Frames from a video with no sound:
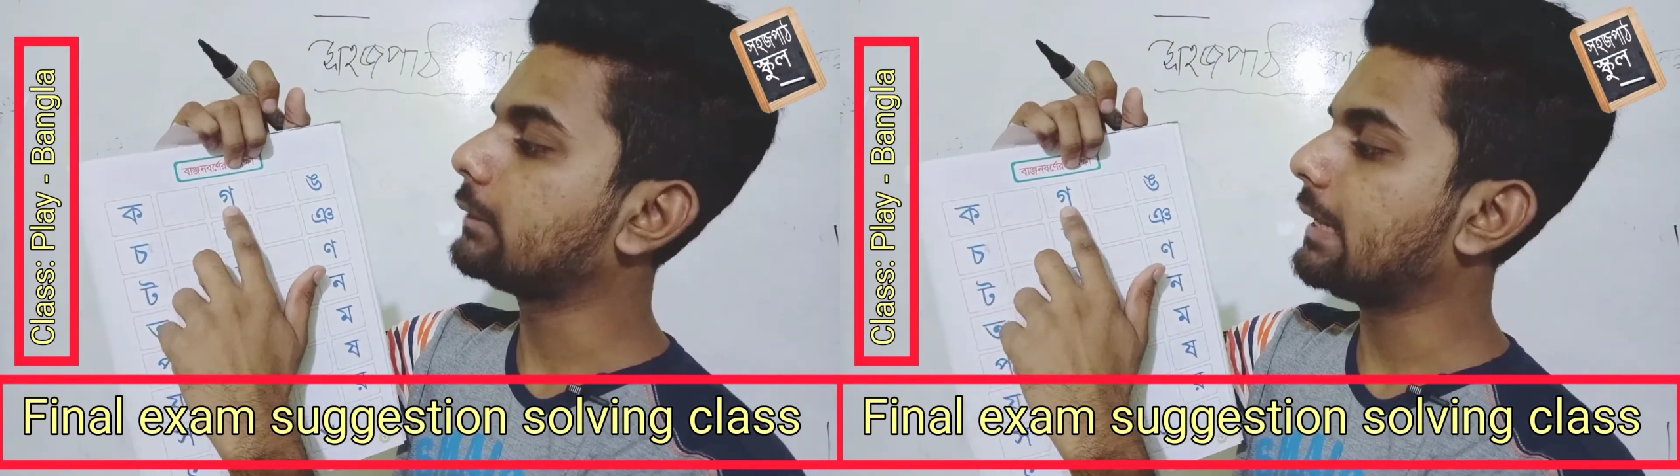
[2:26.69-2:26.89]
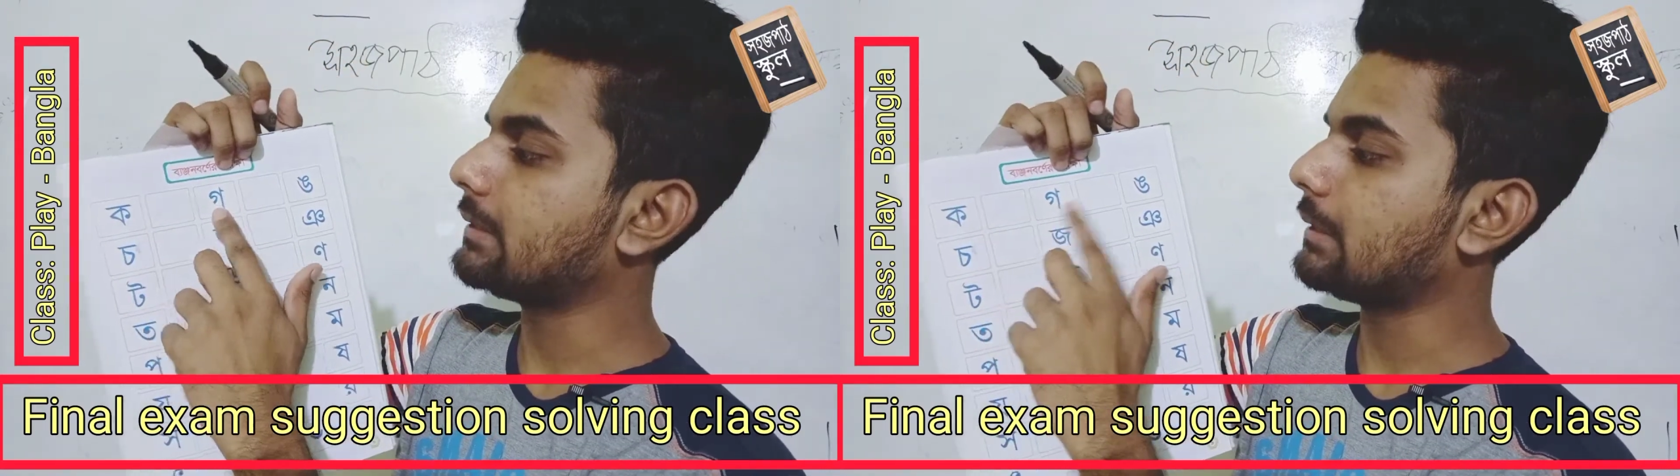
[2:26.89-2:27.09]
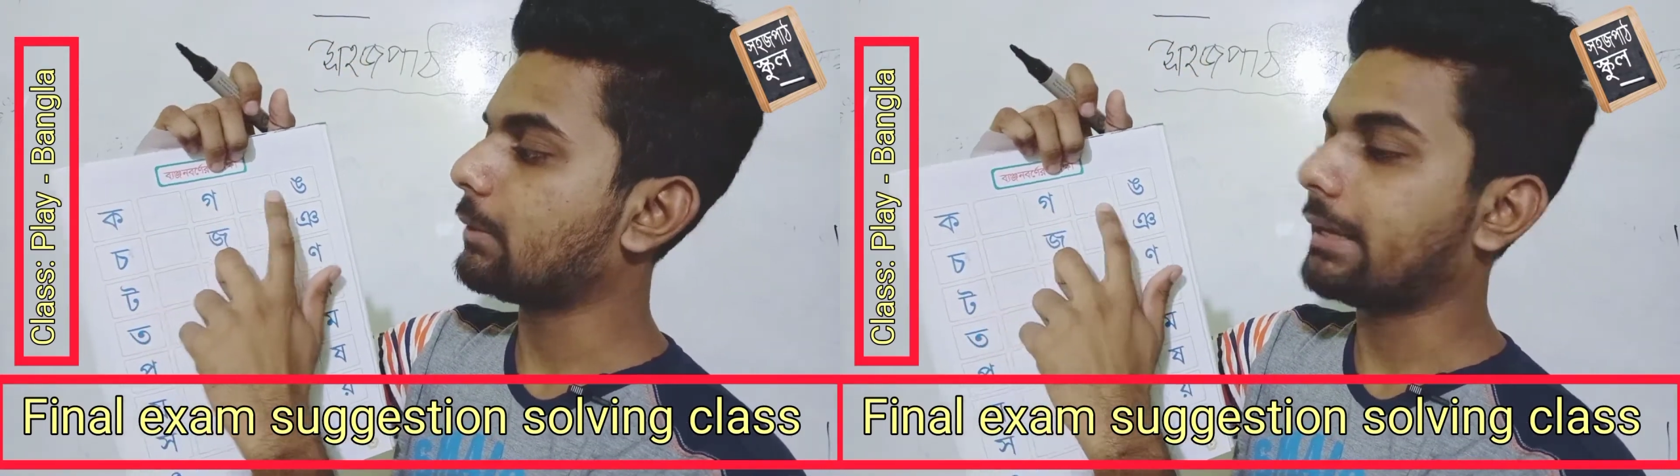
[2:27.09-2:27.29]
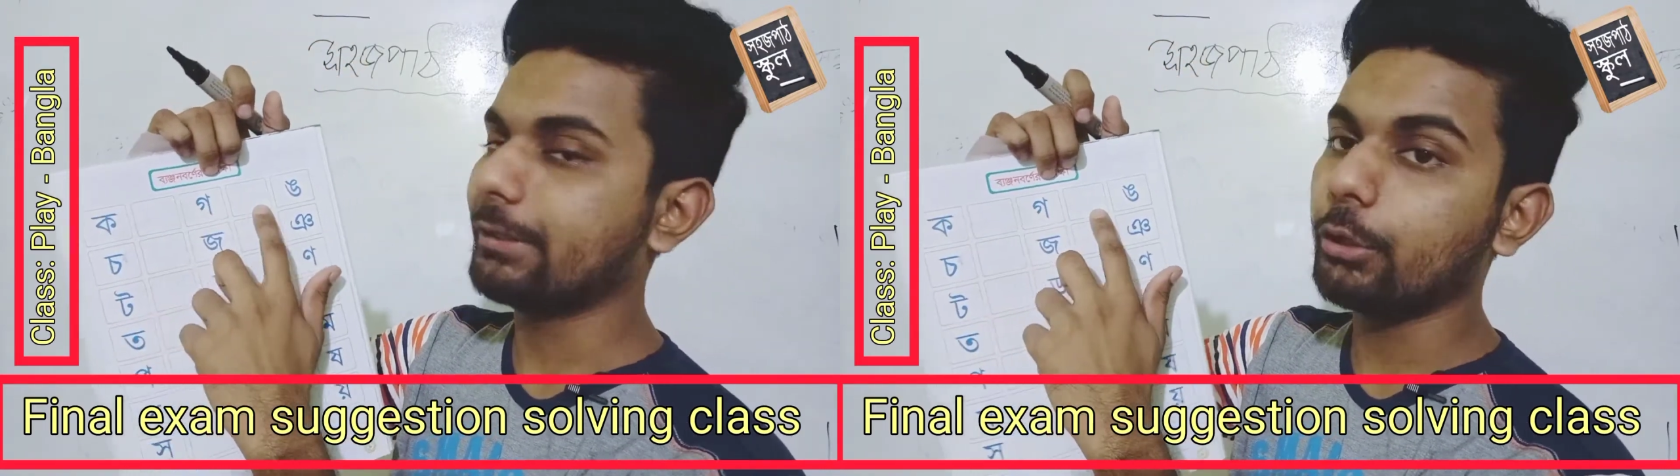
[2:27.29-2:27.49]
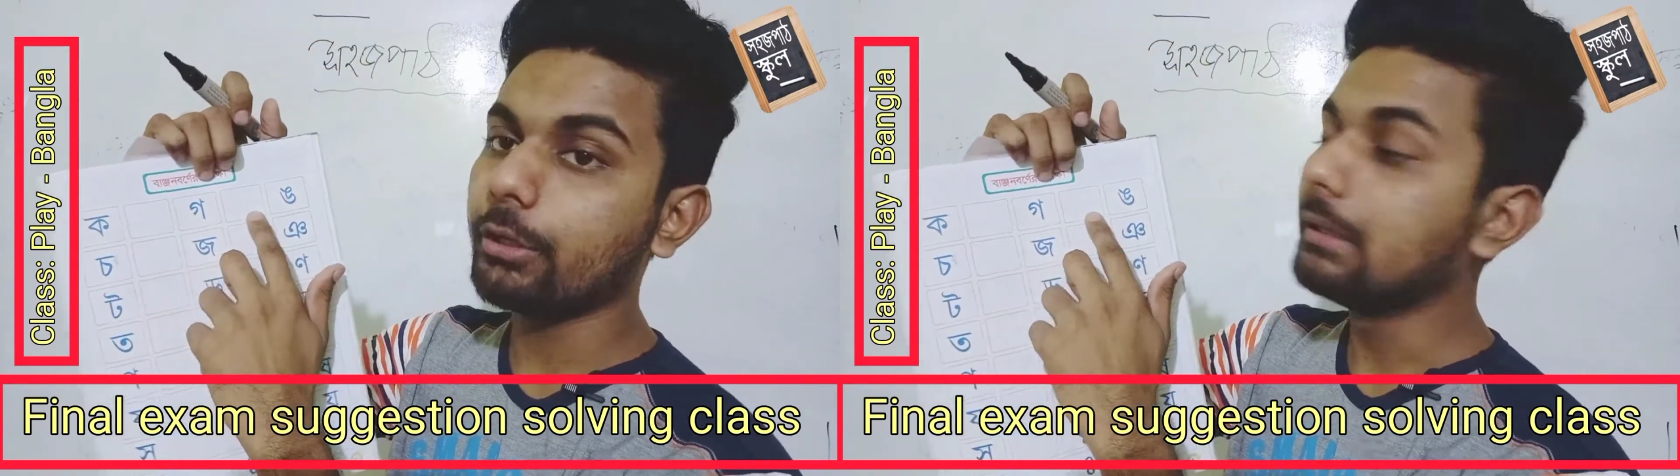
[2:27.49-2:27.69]
দে আছে তারপরে
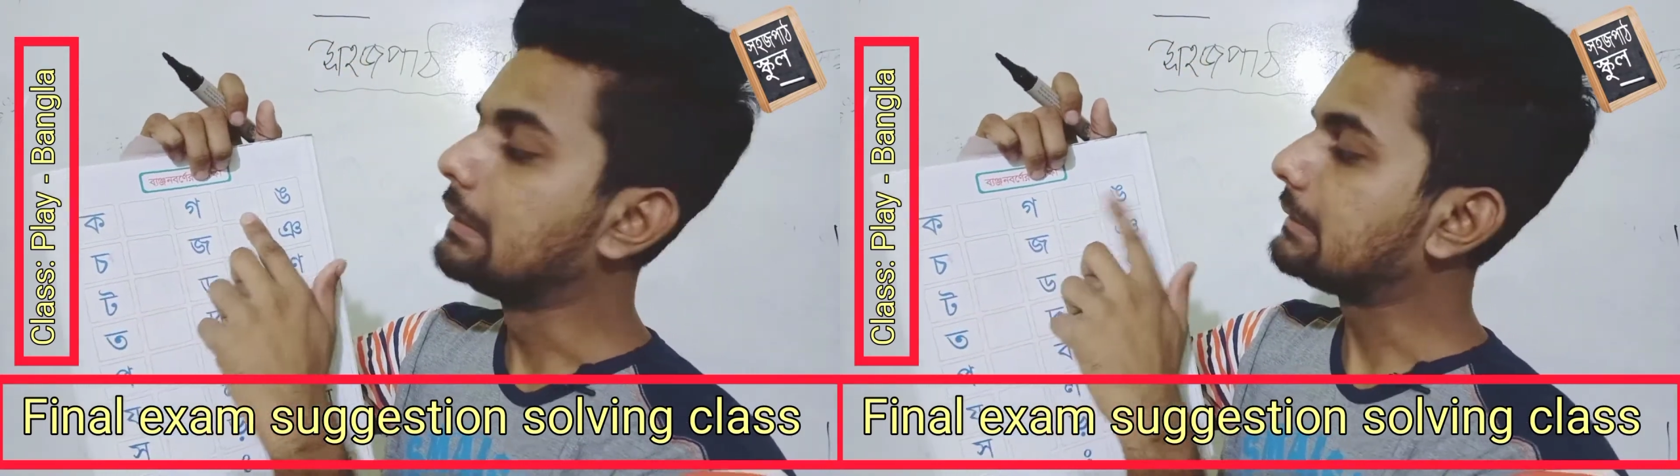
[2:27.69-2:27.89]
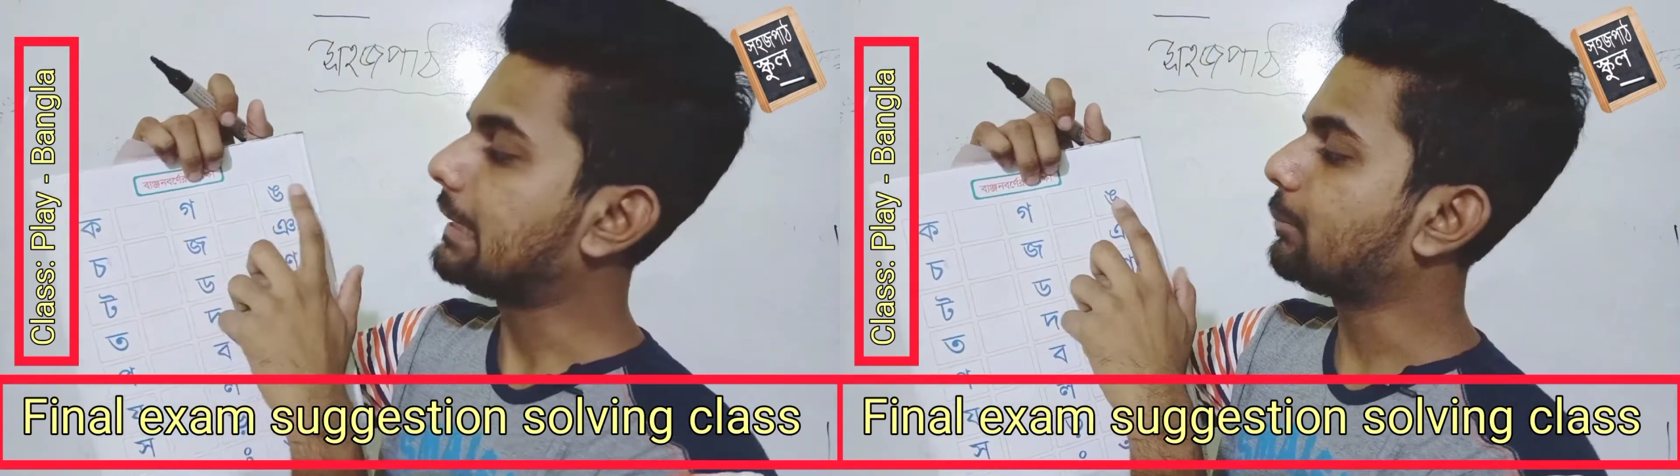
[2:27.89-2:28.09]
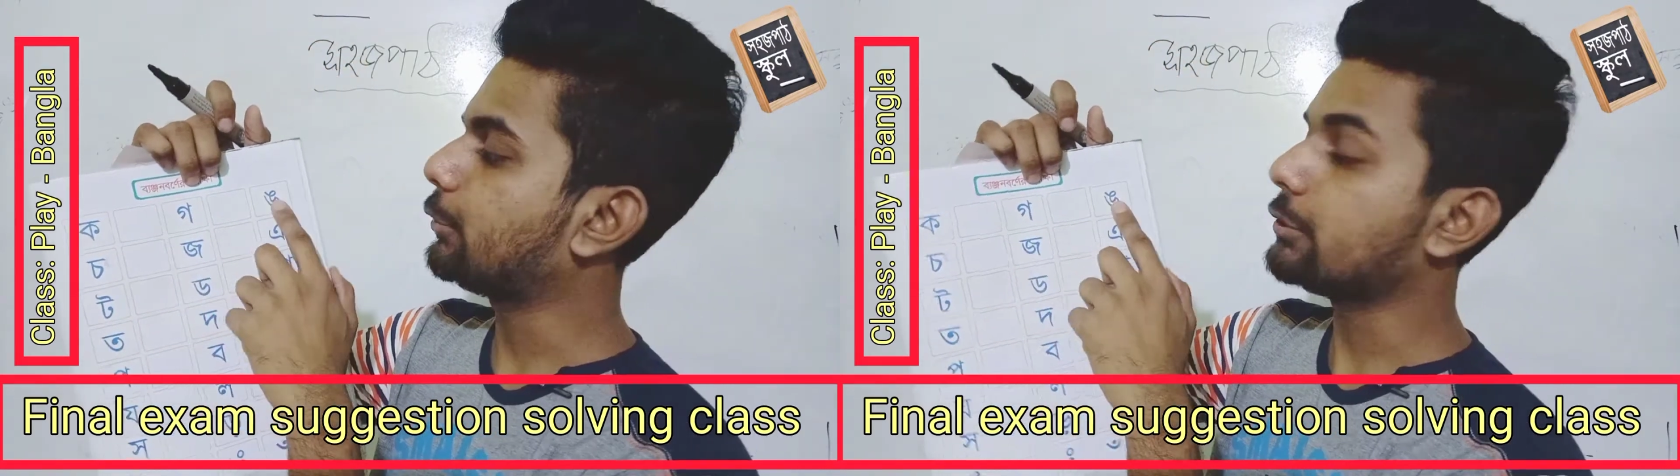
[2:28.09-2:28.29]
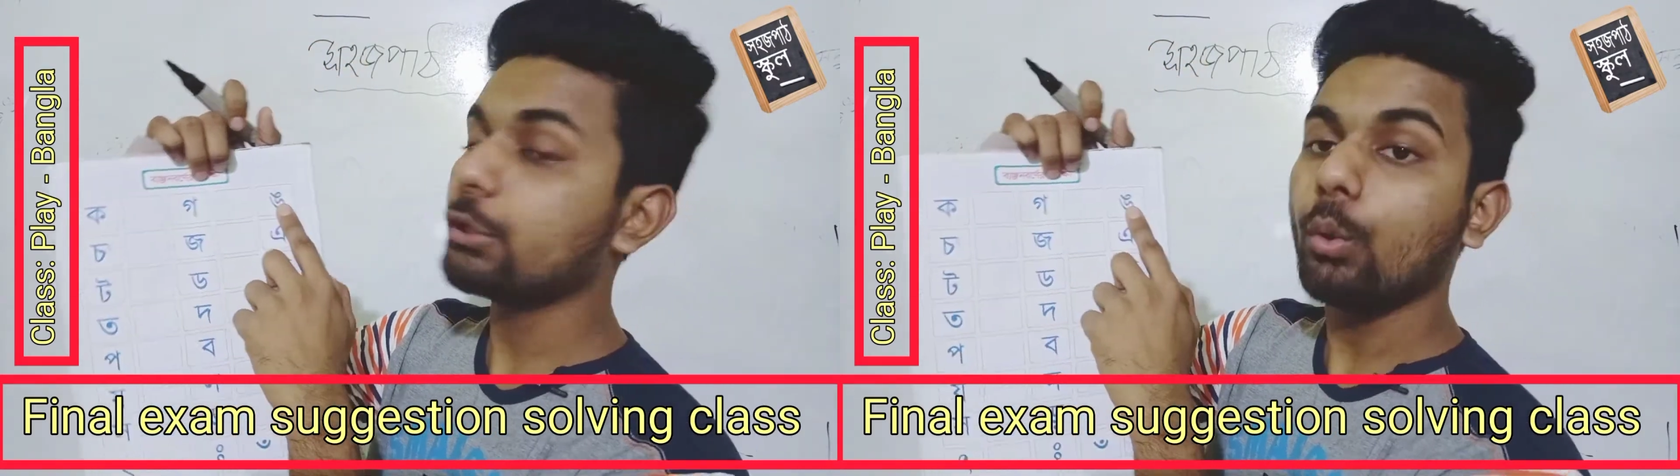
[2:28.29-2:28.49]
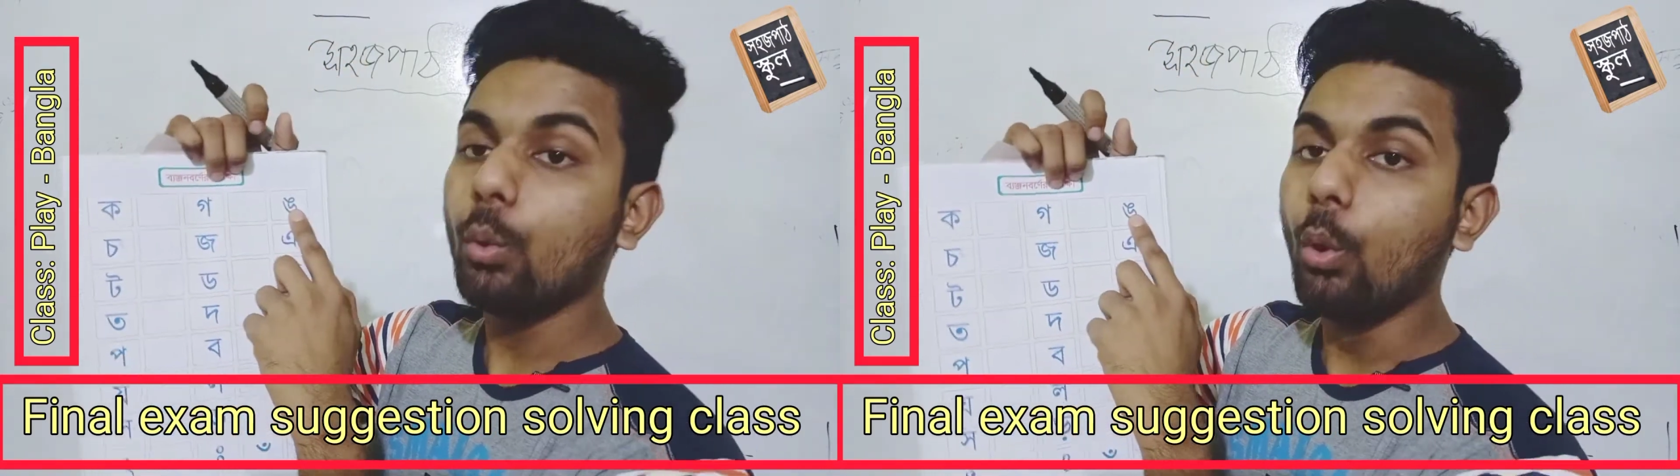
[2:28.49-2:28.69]
খালি ঘর তারপরে
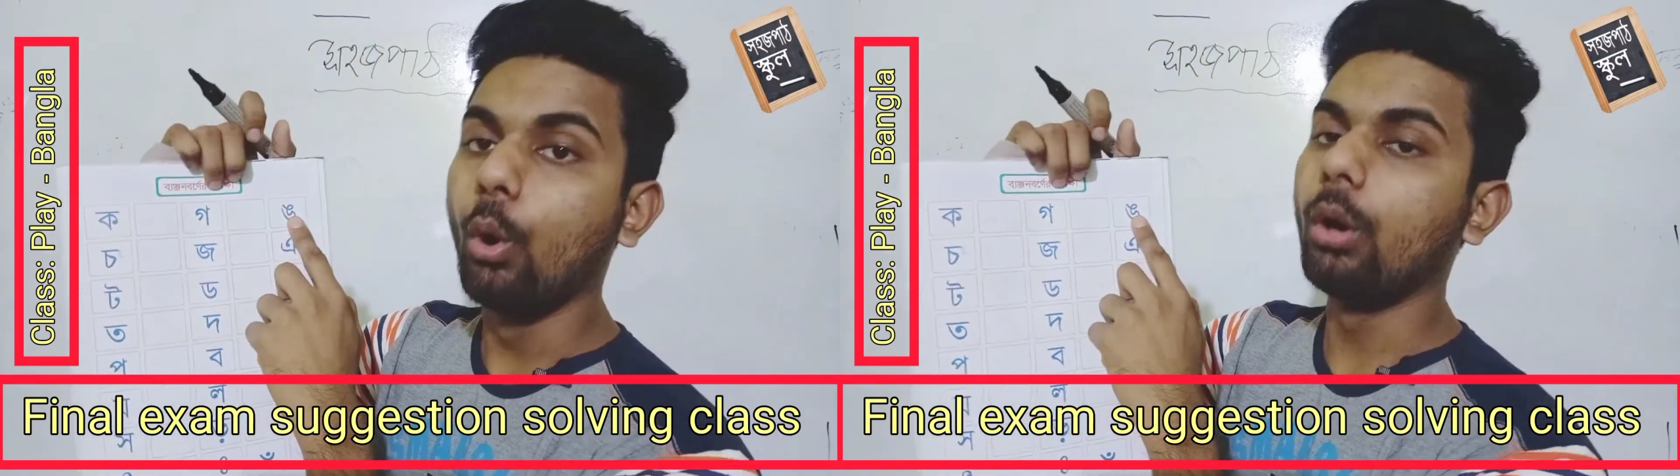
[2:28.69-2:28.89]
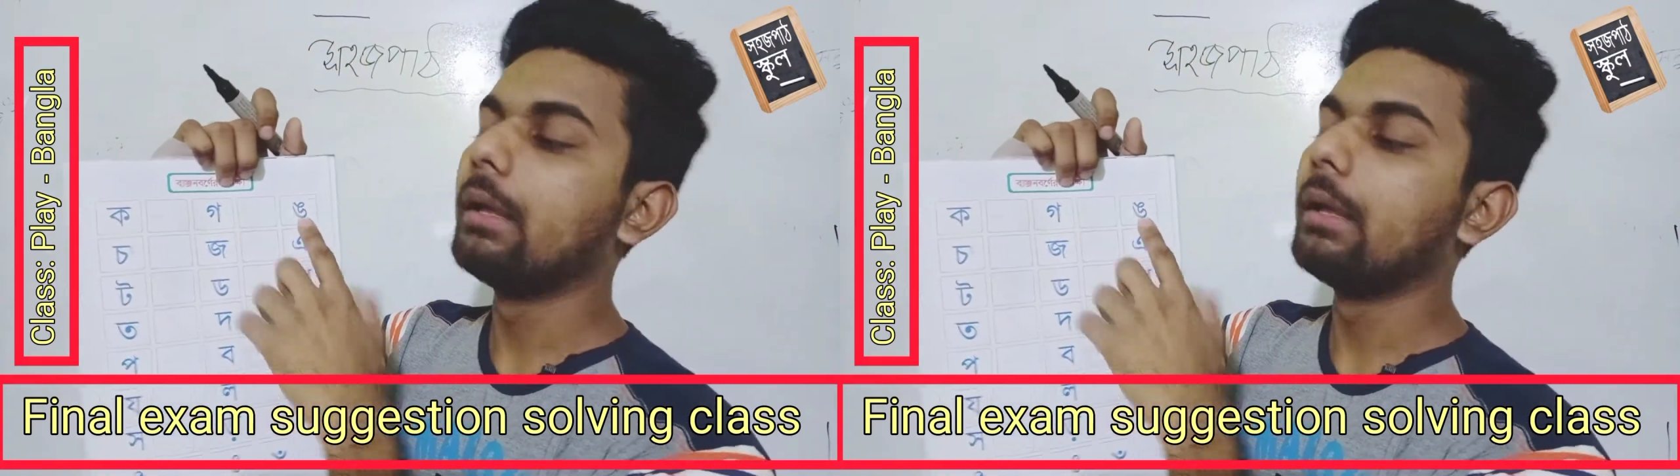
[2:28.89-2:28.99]
হচ্ছে উমো